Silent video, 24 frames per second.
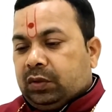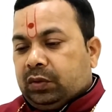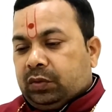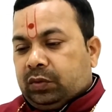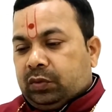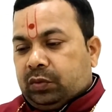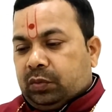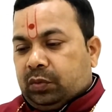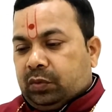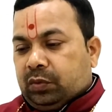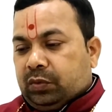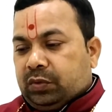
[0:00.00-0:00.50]

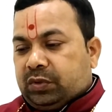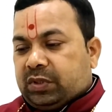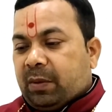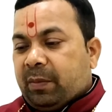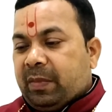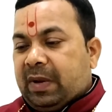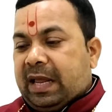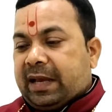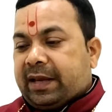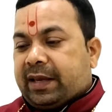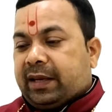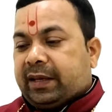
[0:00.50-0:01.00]
तो सब
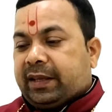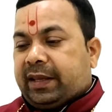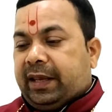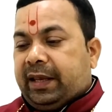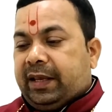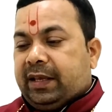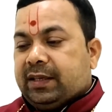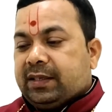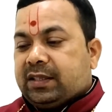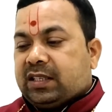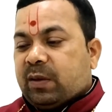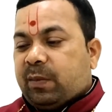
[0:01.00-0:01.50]
मिलाकर के
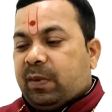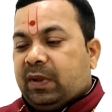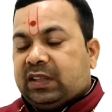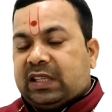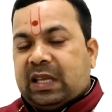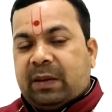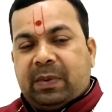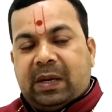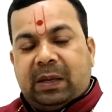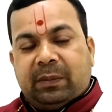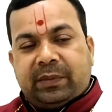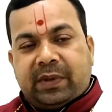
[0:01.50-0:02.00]

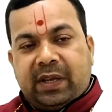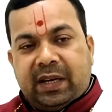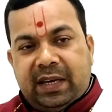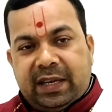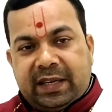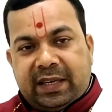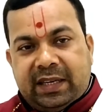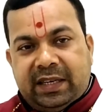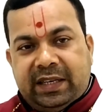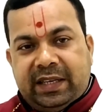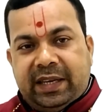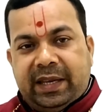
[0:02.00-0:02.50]
सफलता प्राप्त करने
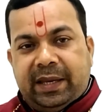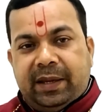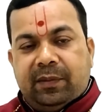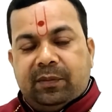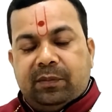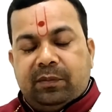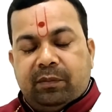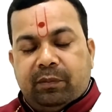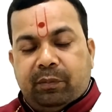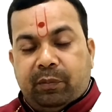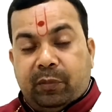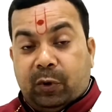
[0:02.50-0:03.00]
के लिए
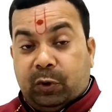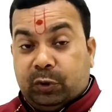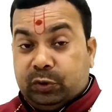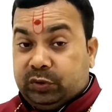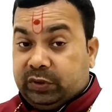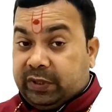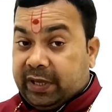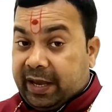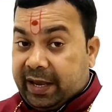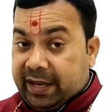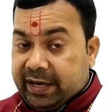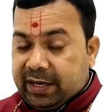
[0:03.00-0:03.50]

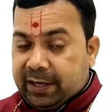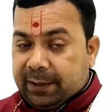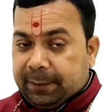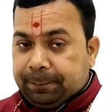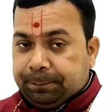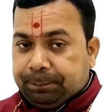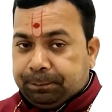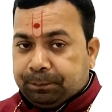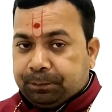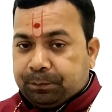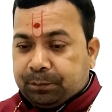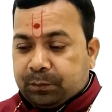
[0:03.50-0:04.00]
बहुत धैर्य
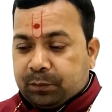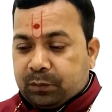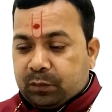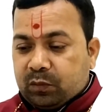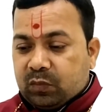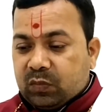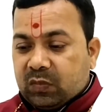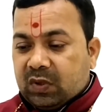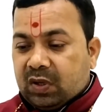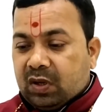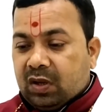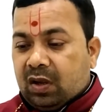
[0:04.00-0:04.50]

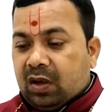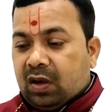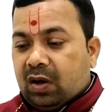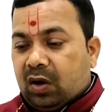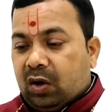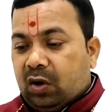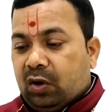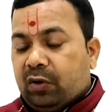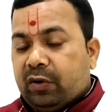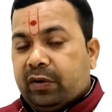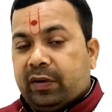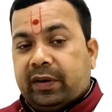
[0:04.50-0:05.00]

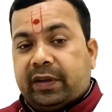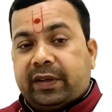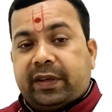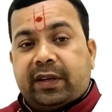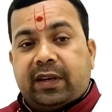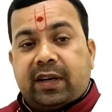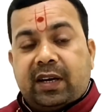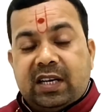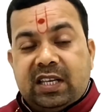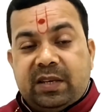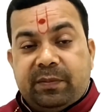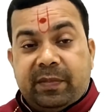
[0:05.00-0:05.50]
और
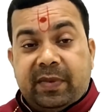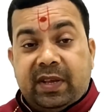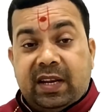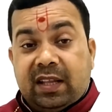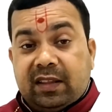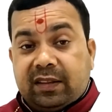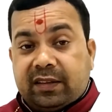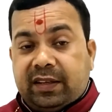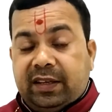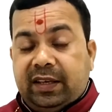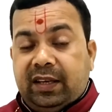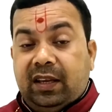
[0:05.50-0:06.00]
कड़ी
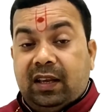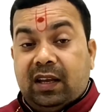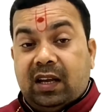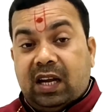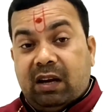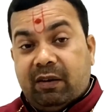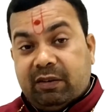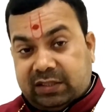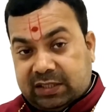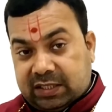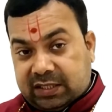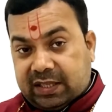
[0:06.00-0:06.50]
मेहनत की
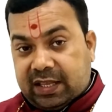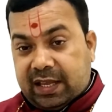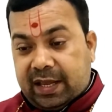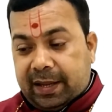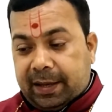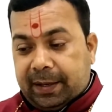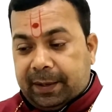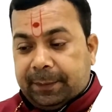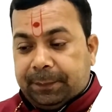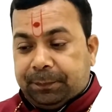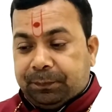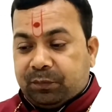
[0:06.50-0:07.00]
आवश्यकता
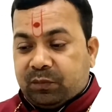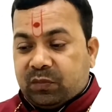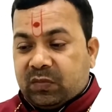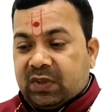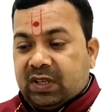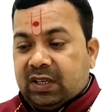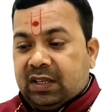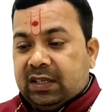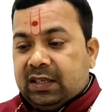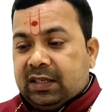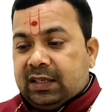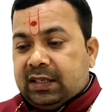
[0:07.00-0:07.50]
है
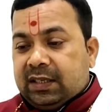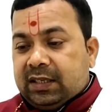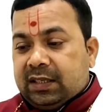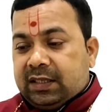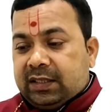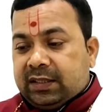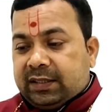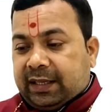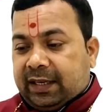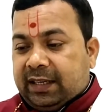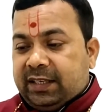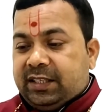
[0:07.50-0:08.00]

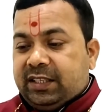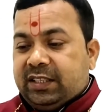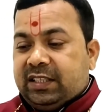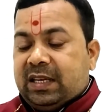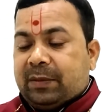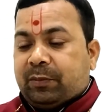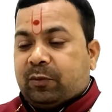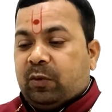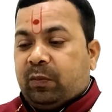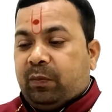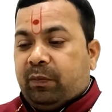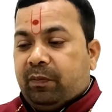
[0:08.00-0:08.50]
सारी चीजें
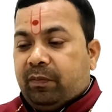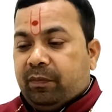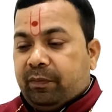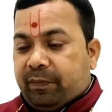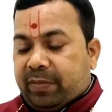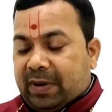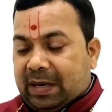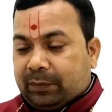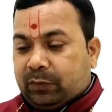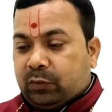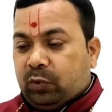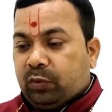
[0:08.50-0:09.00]
आपको
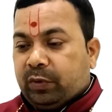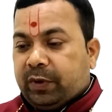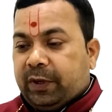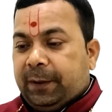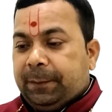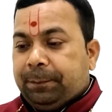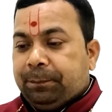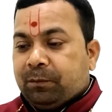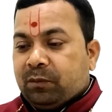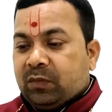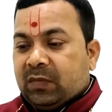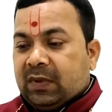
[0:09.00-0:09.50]
प्राप्त होंगी
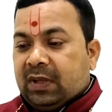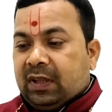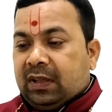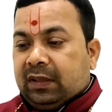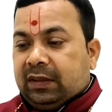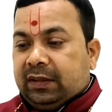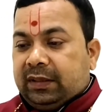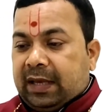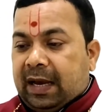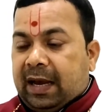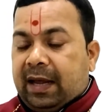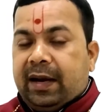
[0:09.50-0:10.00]

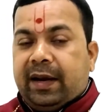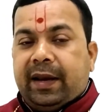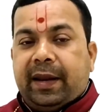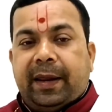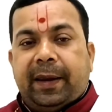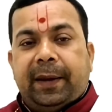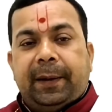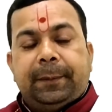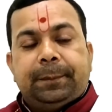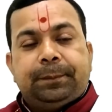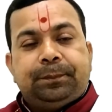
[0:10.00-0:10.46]
ध्यान रहे